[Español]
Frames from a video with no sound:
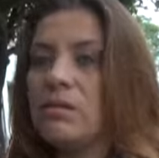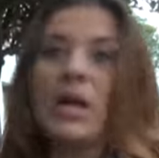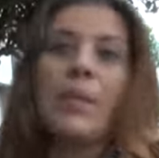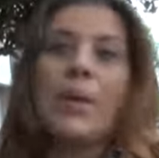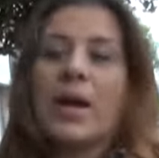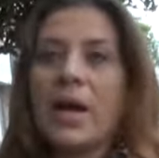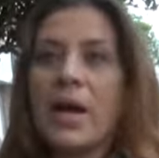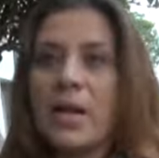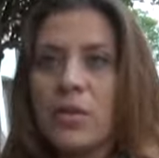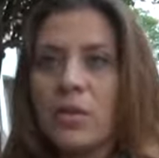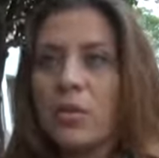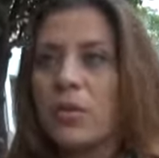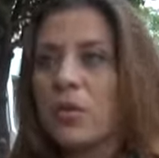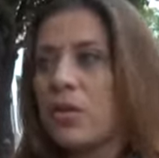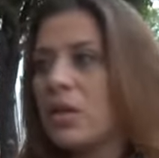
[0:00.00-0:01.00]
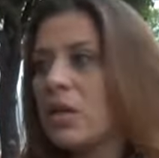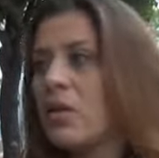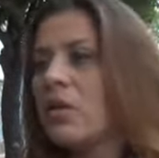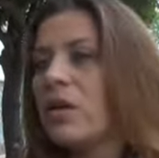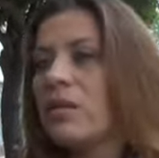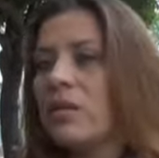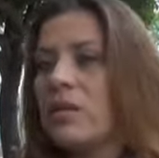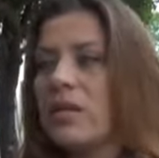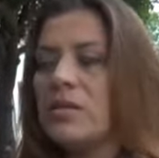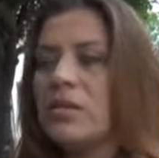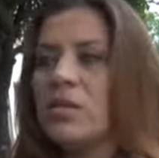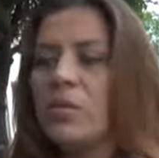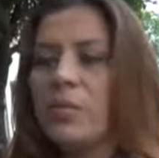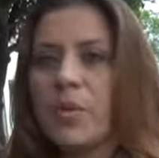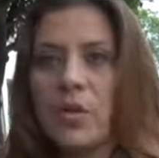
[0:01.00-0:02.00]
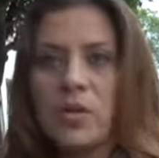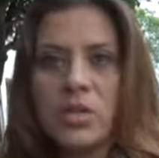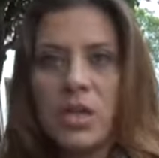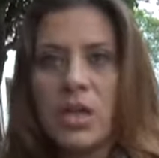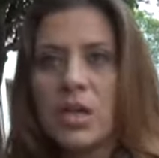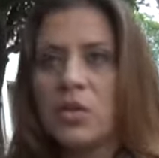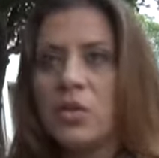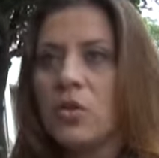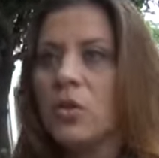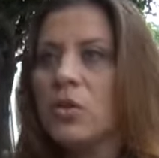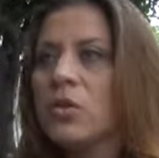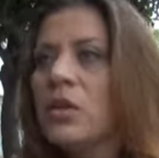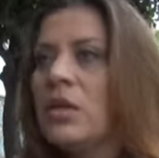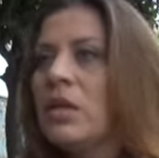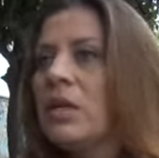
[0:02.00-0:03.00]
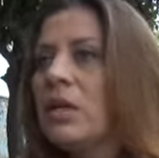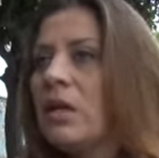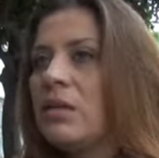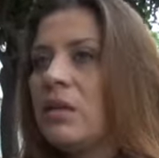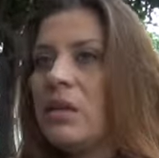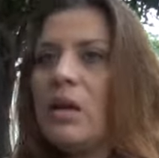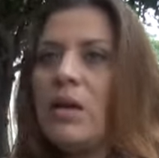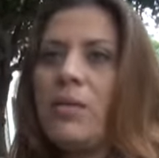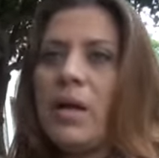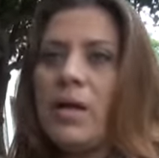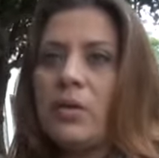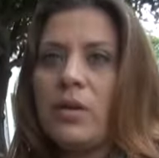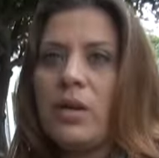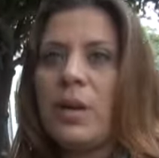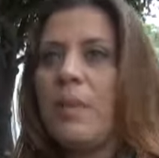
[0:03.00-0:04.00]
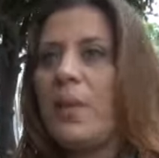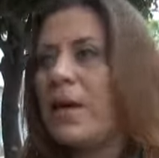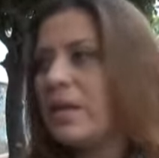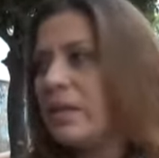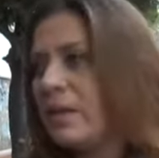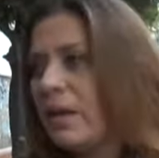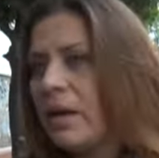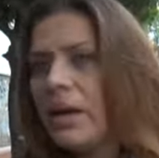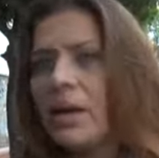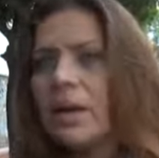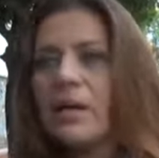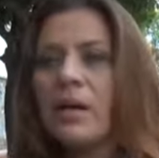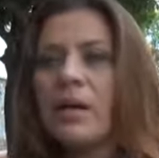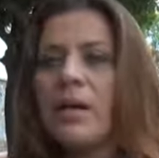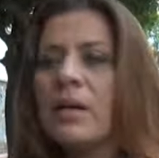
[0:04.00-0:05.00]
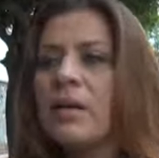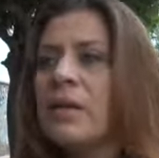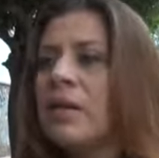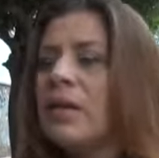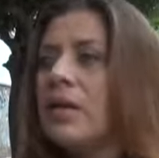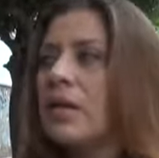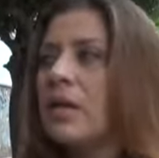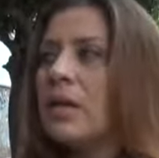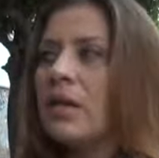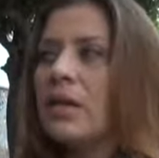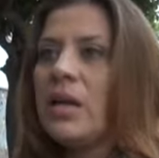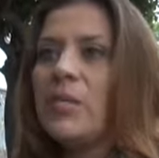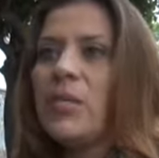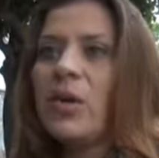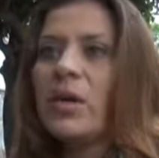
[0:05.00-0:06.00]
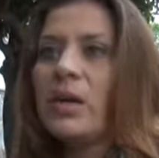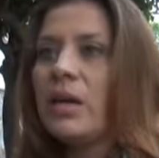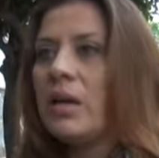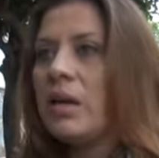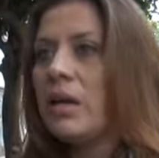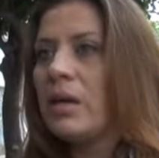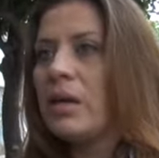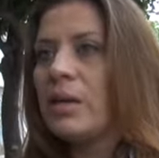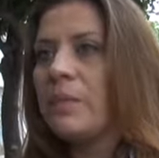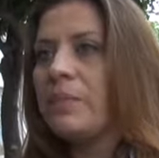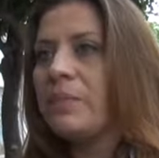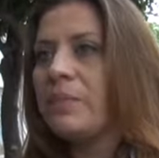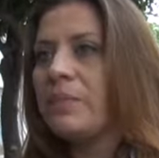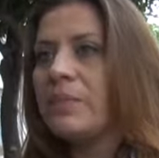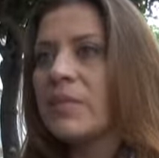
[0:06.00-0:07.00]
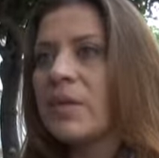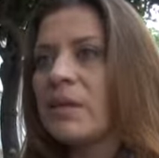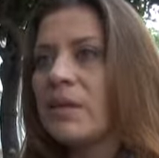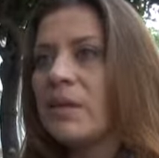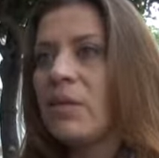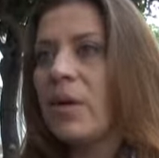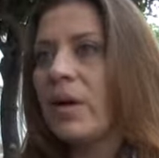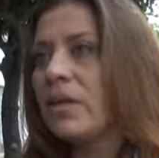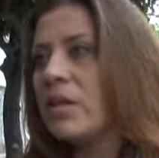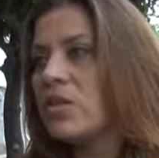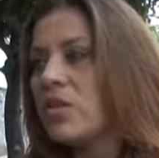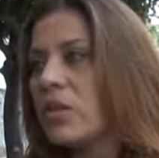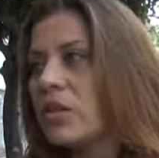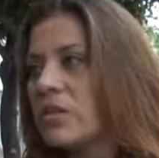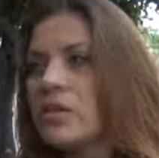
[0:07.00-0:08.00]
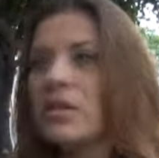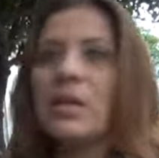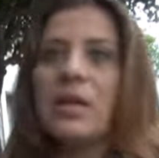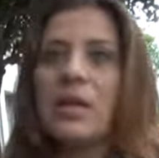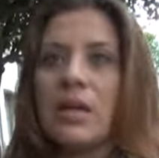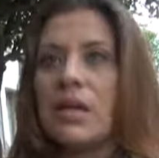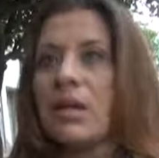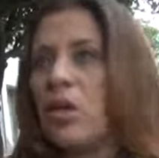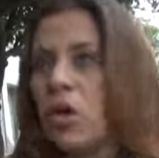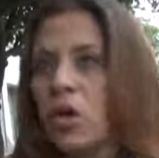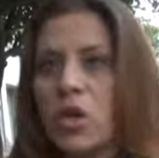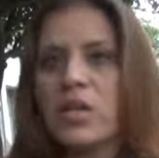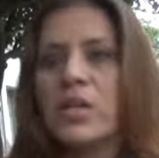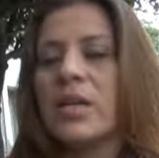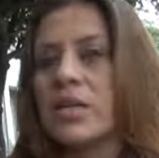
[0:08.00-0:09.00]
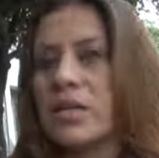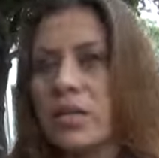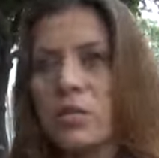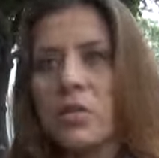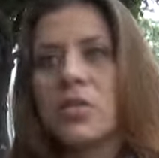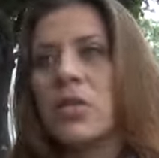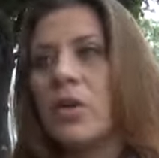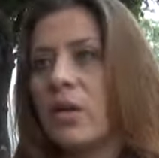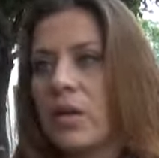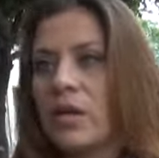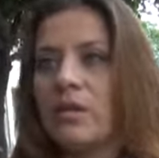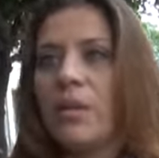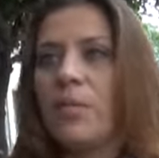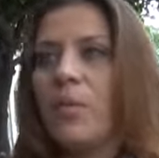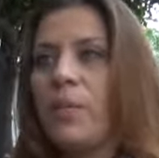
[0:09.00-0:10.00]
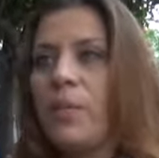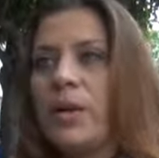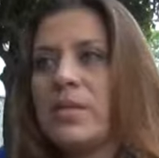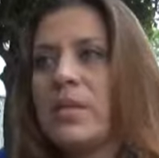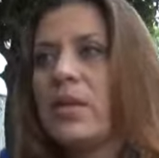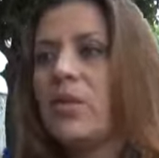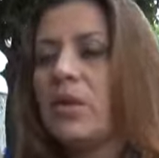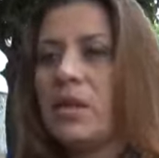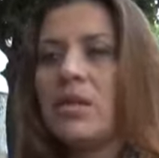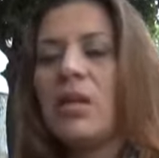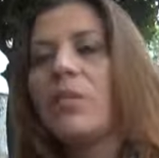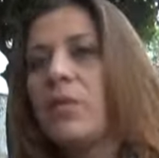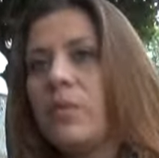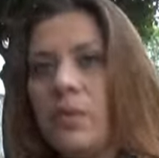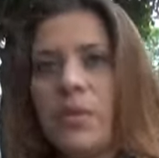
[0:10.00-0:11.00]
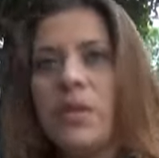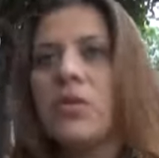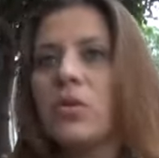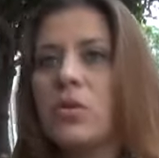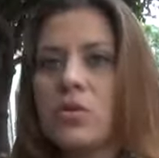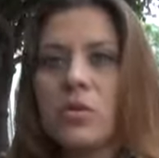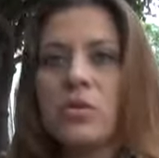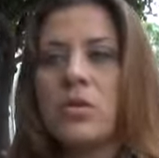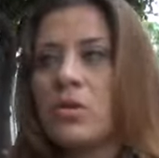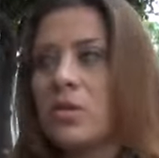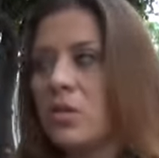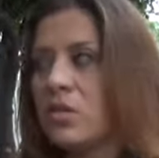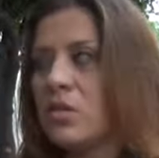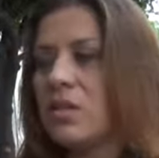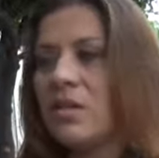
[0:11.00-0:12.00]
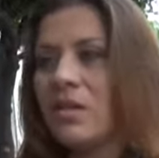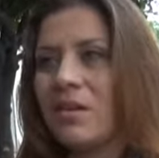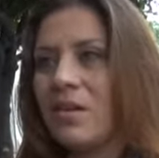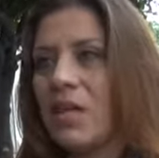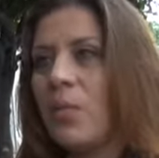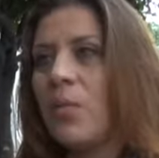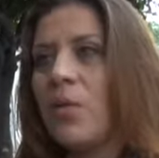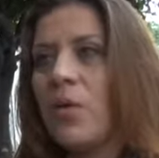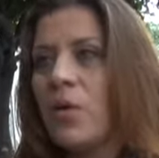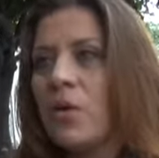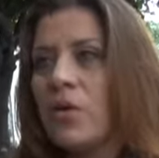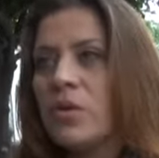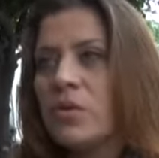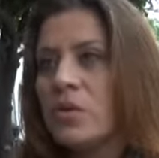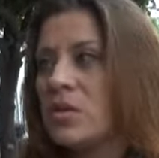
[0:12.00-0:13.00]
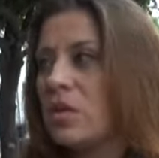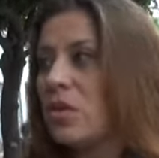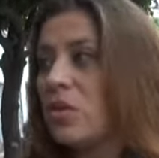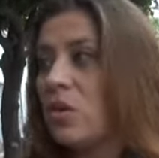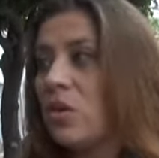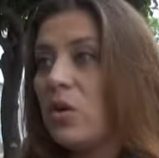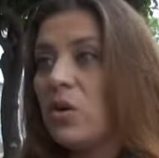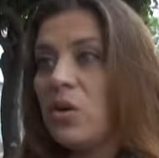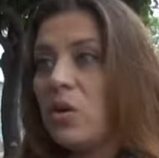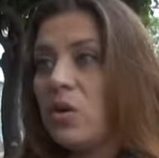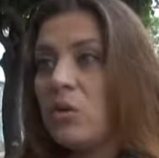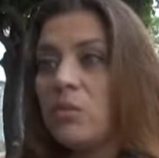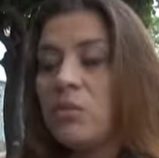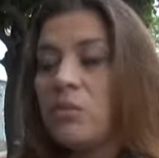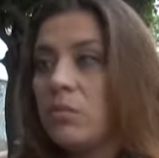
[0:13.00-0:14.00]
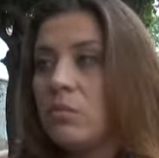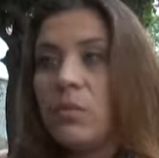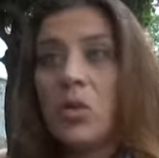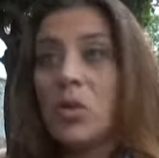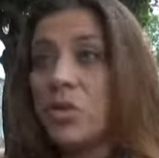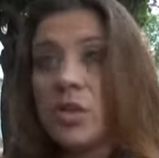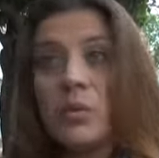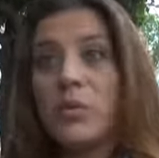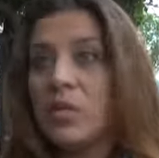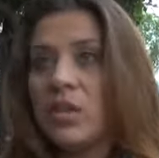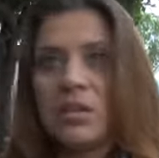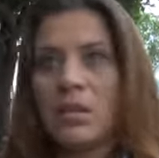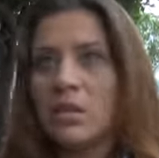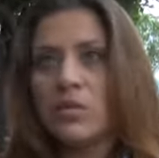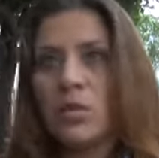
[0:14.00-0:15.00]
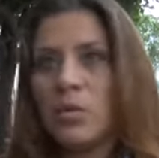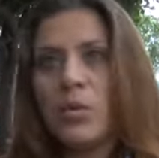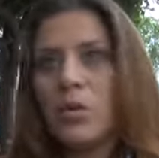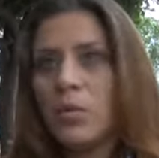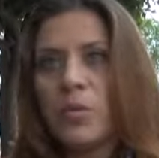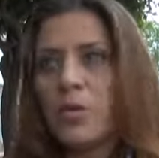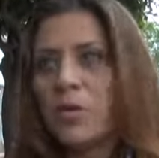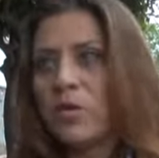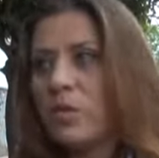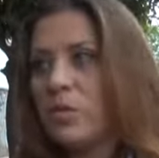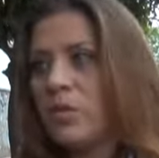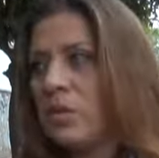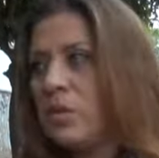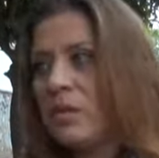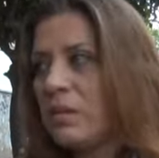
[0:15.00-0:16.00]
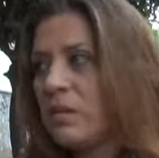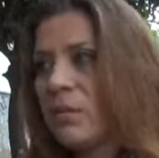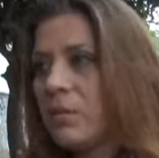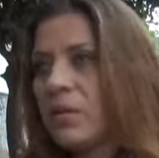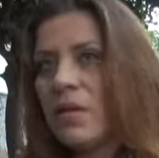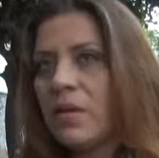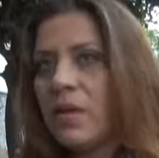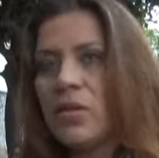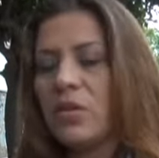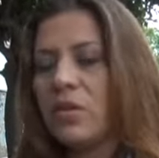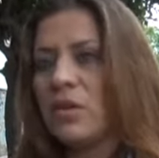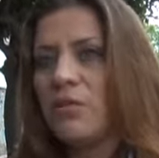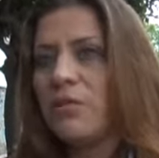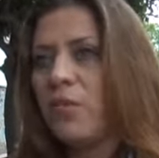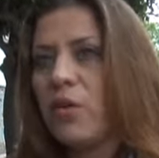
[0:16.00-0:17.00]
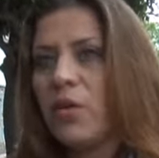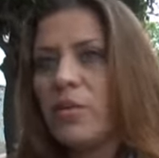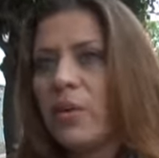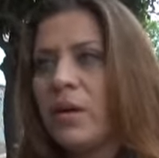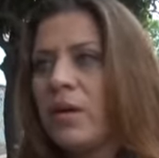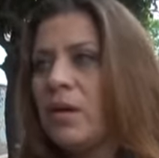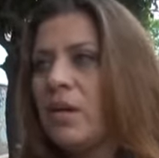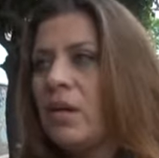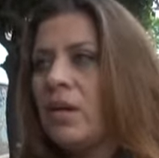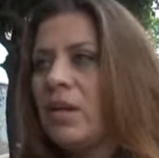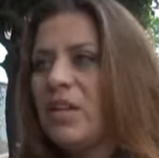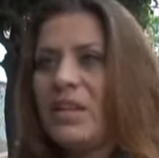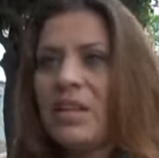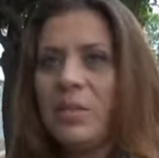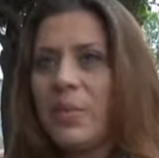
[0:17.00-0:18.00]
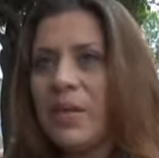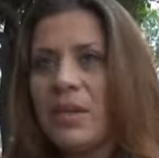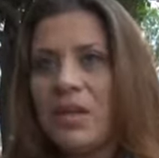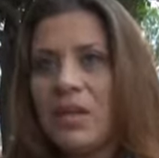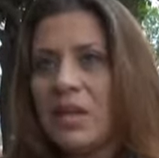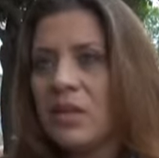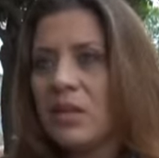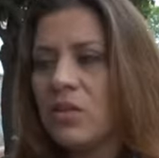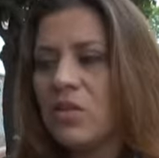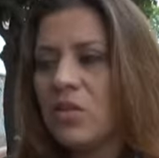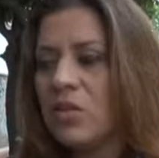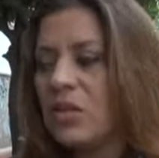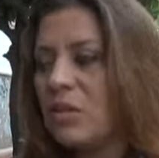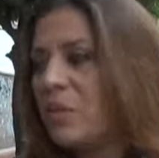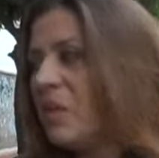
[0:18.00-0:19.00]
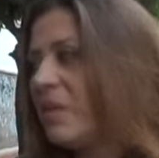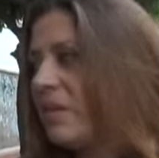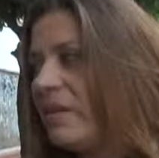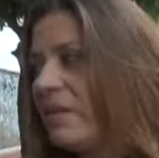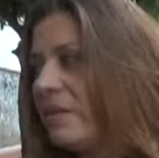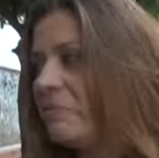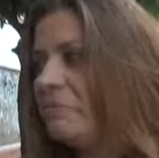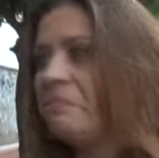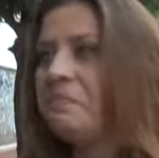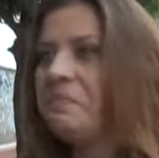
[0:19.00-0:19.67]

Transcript: trabajando, nos dijeron que están haciendo proyectos, están hablando en las paritarias, hay gremios mm, que, nos han dicho que sí, que conocen la situación que estamos pasando, y que estamos viviendo nosotros los docentes, que estamos siendo monotributistas, que somos los monotributistas, que estamos trabajando de esta forma, independiente, totalmente